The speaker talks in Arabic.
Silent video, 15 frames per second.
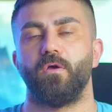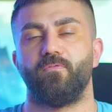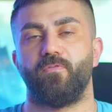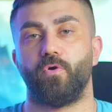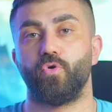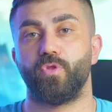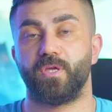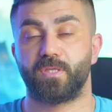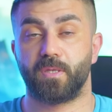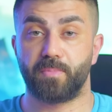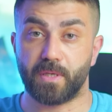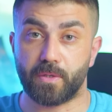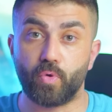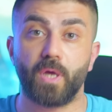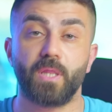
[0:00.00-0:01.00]
فخذ
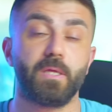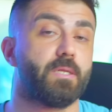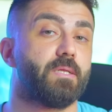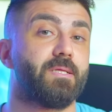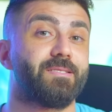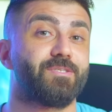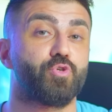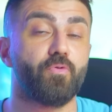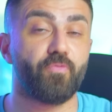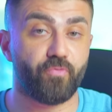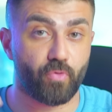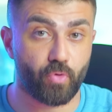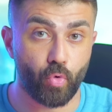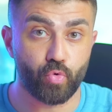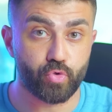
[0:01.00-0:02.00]
هالتبريد وهذا
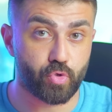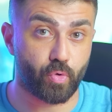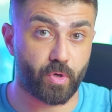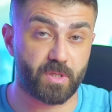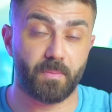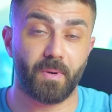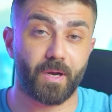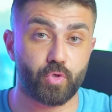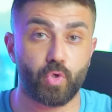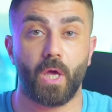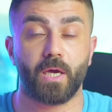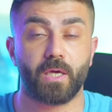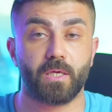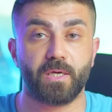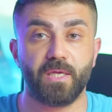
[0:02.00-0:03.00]
تشوف قوته واختباراته
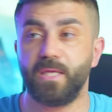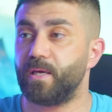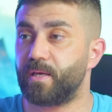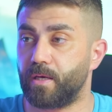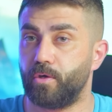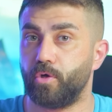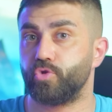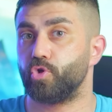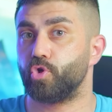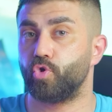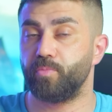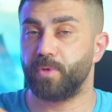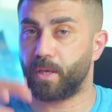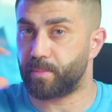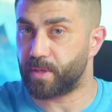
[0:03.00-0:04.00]
الحقيقيه راح نحط
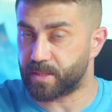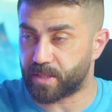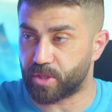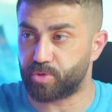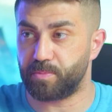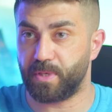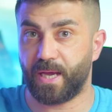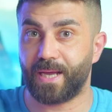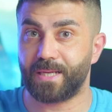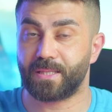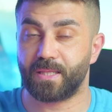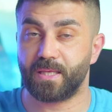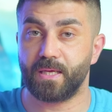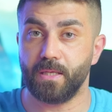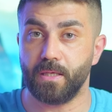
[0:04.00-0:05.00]
لكم اياه
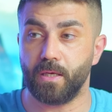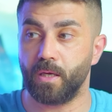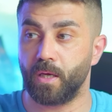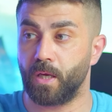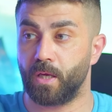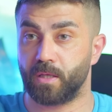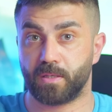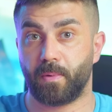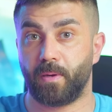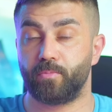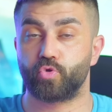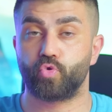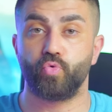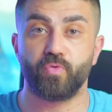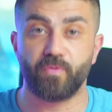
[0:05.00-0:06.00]
بتجميعات ثانيه طبعا
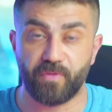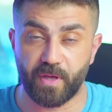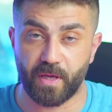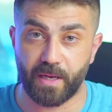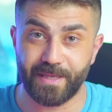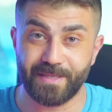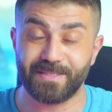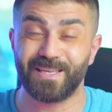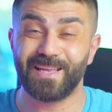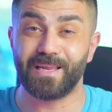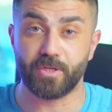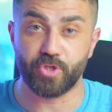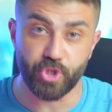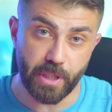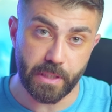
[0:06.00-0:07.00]
بتكون فيها الانتل
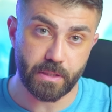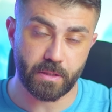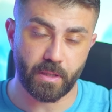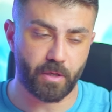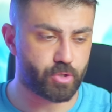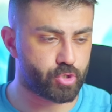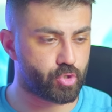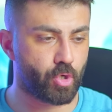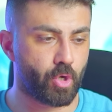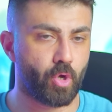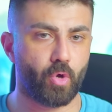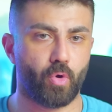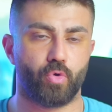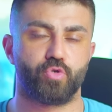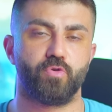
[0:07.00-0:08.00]
الجيل 12
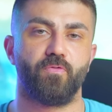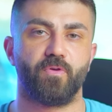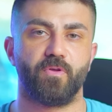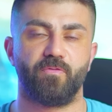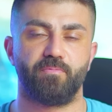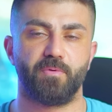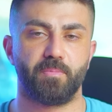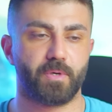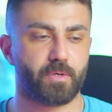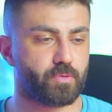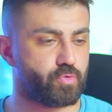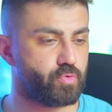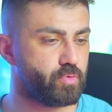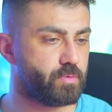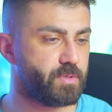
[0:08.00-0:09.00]
وشوف كيف
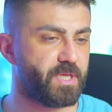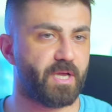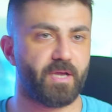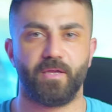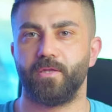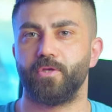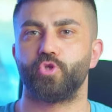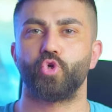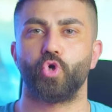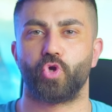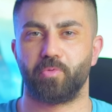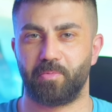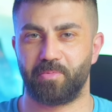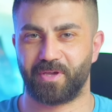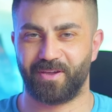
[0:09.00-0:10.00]
ببرده يعني
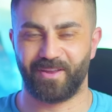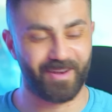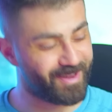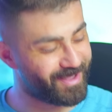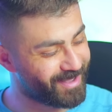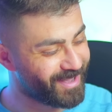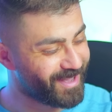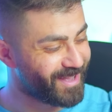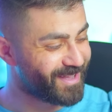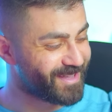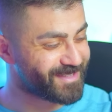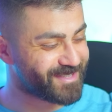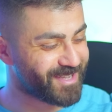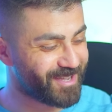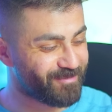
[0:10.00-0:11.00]
شوربه بخلي
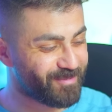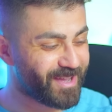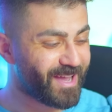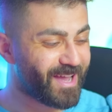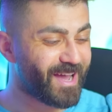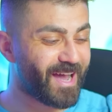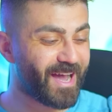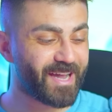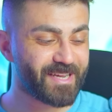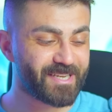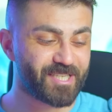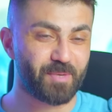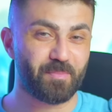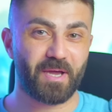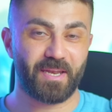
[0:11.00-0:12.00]
طيب اخر
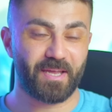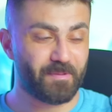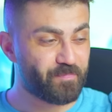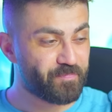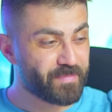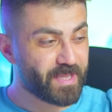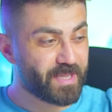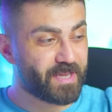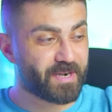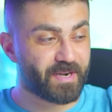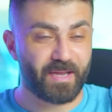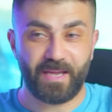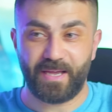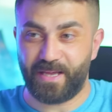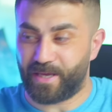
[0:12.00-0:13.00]
شيء معنا
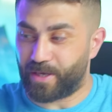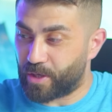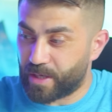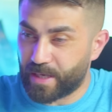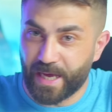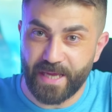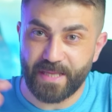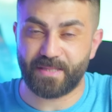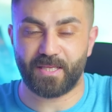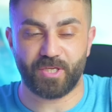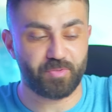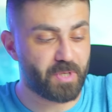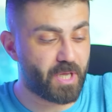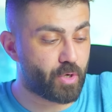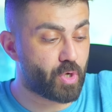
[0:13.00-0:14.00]
راح هاي
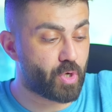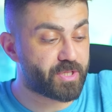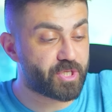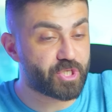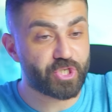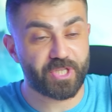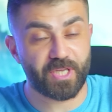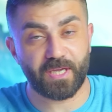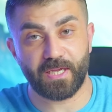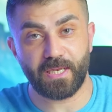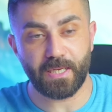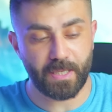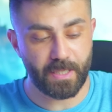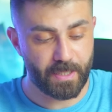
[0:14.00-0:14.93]
التجميعه كلها تشتغل